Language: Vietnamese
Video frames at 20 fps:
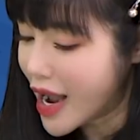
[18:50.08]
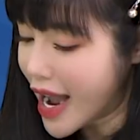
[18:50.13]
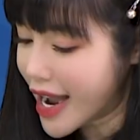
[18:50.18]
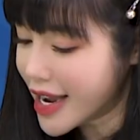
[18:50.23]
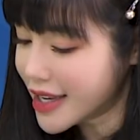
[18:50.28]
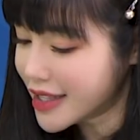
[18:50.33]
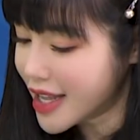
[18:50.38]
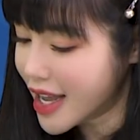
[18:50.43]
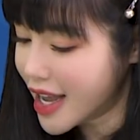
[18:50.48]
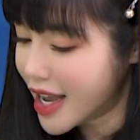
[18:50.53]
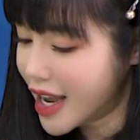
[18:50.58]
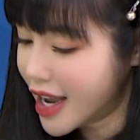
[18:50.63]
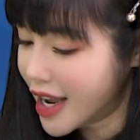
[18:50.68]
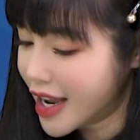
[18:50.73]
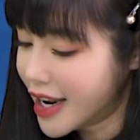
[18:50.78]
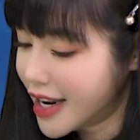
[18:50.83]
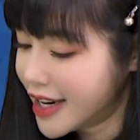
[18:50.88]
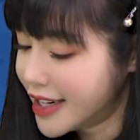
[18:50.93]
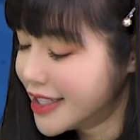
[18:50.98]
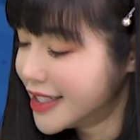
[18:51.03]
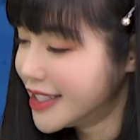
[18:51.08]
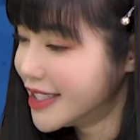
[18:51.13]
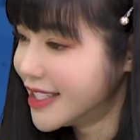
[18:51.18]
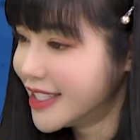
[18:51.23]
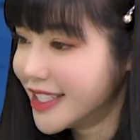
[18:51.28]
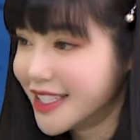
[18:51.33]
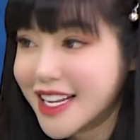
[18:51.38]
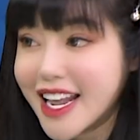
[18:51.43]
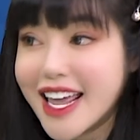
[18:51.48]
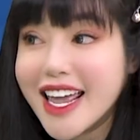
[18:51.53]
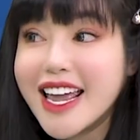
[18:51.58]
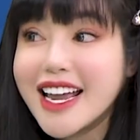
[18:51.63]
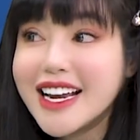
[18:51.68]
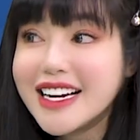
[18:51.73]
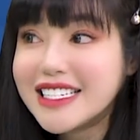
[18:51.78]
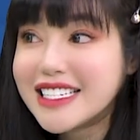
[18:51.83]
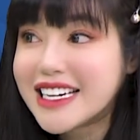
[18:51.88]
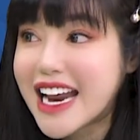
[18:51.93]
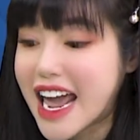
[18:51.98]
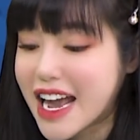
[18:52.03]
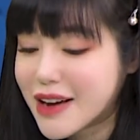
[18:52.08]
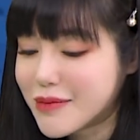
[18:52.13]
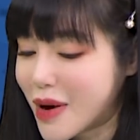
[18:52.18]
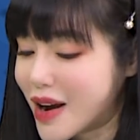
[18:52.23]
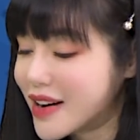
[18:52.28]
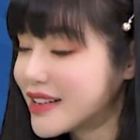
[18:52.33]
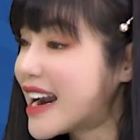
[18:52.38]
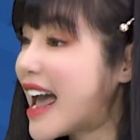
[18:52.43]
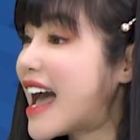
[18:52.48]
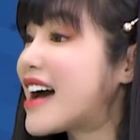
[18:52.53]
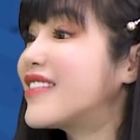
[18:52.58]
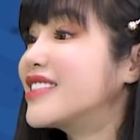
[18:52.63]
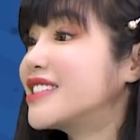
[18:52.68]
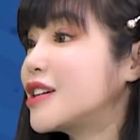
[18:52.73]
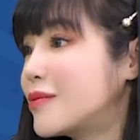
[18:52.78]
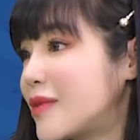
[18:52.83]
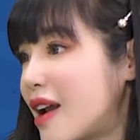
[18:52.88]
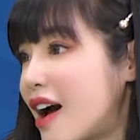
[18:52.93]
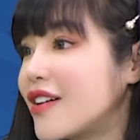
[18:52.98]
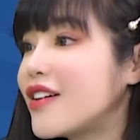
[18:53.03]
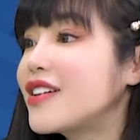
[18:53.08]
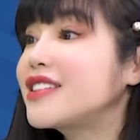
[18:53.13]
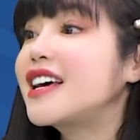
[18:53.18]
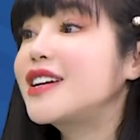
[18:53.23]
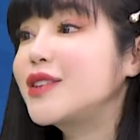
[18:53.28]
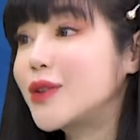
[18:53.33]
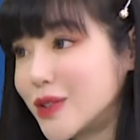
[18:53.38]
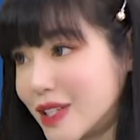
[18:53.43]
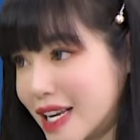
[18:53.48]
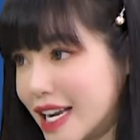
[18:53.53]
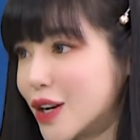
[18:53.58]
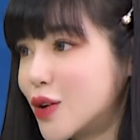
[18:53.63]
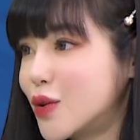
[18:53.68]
gái tên Yến, Trang, Mận Đào và trong đó có tên của chị